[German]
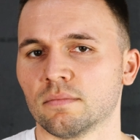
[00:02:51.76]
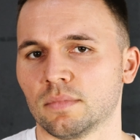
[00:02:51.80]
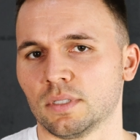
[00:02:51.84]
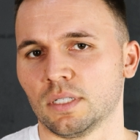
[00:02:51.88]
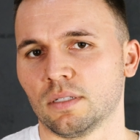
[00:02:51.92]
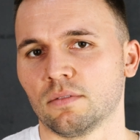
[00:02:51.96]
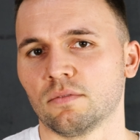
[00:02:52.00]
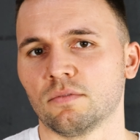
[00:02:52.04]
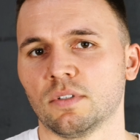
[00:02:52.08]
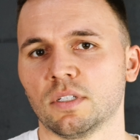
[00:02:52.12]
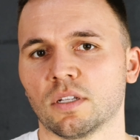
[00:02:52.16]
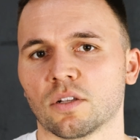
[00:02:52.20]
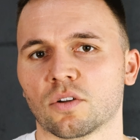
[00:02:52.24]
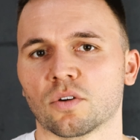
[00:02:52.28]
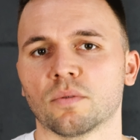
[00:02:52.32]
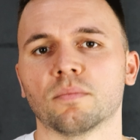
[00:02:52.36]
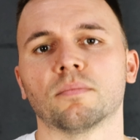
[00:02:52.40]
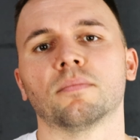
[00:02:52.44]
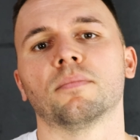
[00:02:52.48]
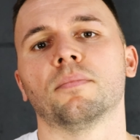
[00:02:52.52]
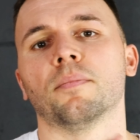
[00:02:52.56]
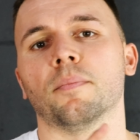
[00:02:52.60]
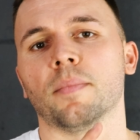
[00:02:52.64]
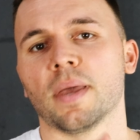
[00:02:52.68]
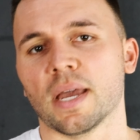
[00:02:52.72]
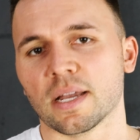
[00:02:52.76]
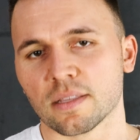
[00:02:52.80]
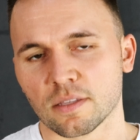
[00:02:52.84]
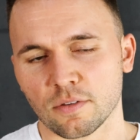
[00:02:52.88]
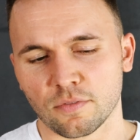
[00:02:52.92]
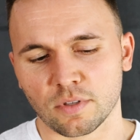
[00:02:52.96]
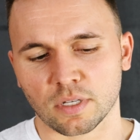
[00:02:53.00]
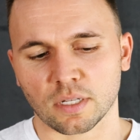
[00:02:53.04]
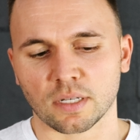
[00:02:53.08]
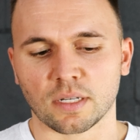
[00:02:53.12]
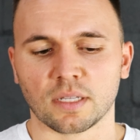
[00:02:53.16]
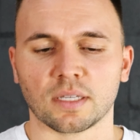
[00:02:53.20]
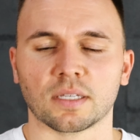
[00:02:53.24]
Den wiederum merkt
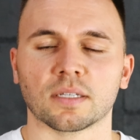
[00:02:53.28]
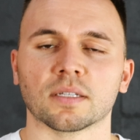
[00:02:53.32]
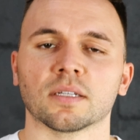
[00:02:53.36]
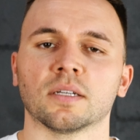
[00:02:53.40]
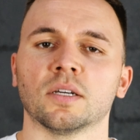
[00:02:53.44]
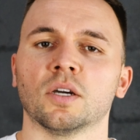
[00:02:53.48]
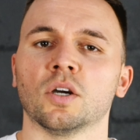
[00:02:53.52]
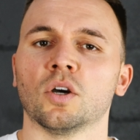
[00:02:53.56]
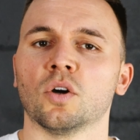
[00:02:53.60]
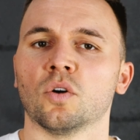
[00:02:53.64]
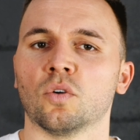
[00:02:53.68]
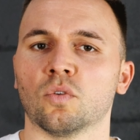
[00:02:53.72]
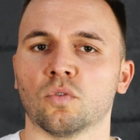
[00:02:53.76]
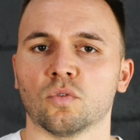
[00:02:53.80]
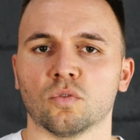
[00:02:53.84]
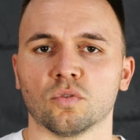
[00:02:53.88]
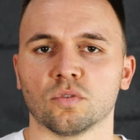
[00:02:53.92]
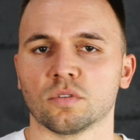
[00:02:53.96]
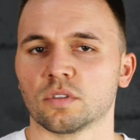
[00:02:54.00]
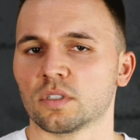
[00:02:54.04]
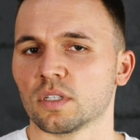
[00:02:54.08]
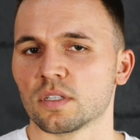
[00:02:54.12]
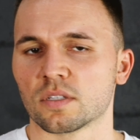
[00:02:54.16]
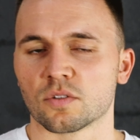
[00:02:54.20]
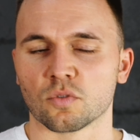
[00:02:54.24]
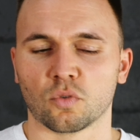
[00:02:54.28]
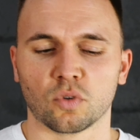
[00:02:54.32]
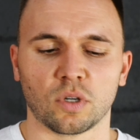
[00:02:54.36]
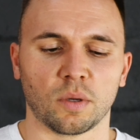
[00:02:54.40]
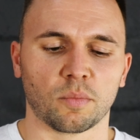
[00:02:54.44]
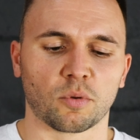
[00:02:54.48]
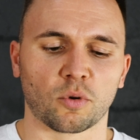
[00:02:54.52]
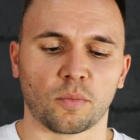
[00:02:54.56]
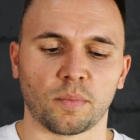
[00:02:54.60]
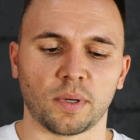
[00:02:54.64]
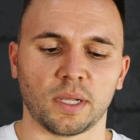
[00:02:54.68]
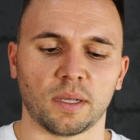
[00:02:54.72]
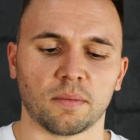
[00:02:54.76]
ihr wieder nicht und ist ohne
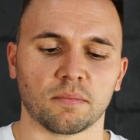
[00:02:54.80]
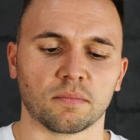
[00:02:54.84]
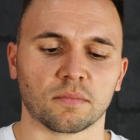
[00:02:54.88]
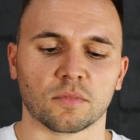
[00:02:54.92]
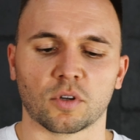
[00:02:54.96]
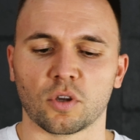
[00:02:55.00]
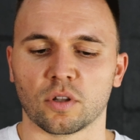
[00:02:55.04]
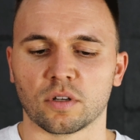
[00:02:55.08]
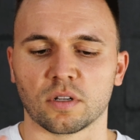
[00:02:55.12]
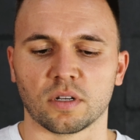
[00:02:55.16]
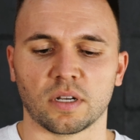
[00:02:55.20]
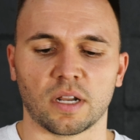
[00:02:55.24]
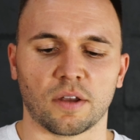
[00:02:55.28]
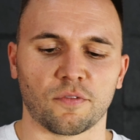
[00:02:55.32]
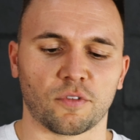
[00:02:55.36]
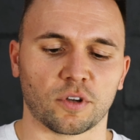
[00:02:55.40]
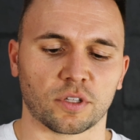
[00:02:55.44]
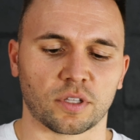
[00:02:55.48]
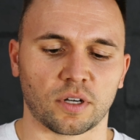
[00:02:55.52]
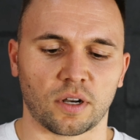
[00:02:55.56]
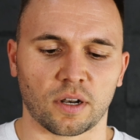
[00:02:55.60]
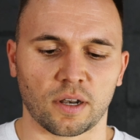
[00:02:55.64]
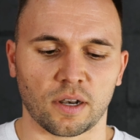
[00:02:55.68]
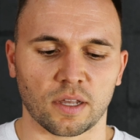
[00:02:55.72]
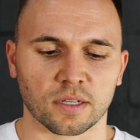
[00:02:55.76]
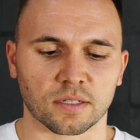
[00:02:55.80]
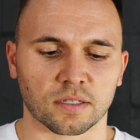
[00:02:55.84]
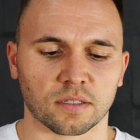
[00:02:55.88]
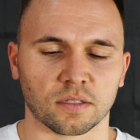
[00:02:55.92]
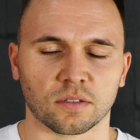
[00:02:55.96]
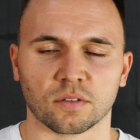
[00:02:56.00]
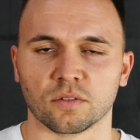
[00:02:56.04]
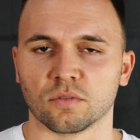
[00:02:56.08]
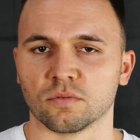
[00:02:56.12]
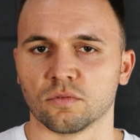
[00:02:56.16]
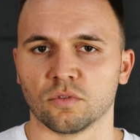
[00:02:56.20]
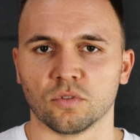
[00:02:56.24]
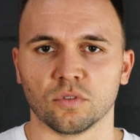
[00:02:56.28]
Problem, könnt ihr ihn einfach dran
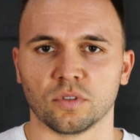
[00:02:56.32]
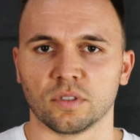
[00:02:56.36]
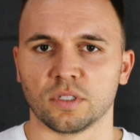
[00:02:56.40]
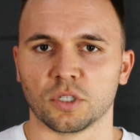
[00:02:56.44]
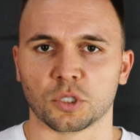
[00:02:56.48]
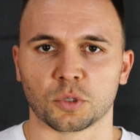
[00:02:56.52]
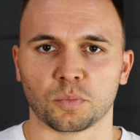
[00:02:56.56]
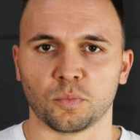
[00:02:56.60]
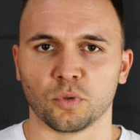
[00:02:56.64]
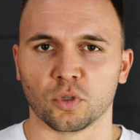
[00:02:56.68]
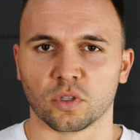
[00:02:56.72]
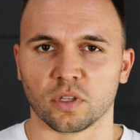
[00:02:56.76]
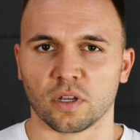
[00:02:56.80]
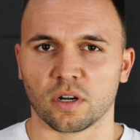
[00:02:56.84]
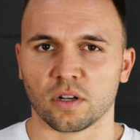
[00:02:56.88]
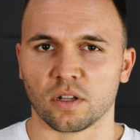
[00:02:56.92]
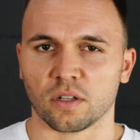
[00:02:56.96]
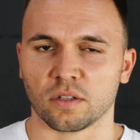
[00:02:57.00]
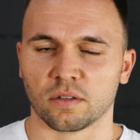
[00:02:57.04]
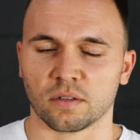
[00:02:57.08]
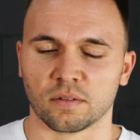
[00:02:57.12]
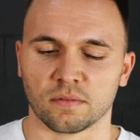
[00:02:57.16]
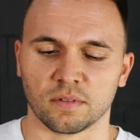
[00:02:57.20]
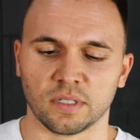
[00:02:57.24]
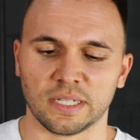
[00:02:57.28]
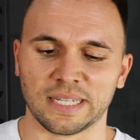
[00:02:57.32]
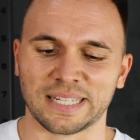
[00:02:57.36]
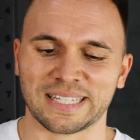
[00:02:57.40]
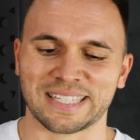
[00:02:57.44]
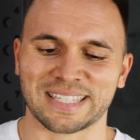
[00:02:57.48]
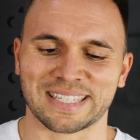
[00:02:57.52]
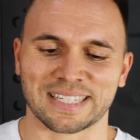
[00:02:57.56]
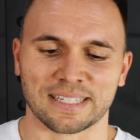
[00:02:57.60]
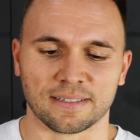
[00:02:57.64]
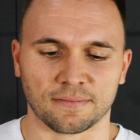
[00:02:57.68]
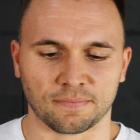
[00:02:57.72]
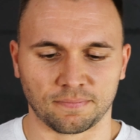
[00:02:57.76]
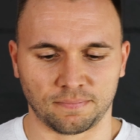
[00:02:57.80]
lassen und ihr spürt daran
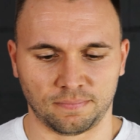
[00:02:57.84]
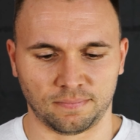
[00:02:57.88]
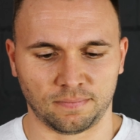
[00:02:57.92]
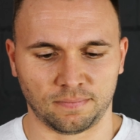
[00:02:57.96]
nichts.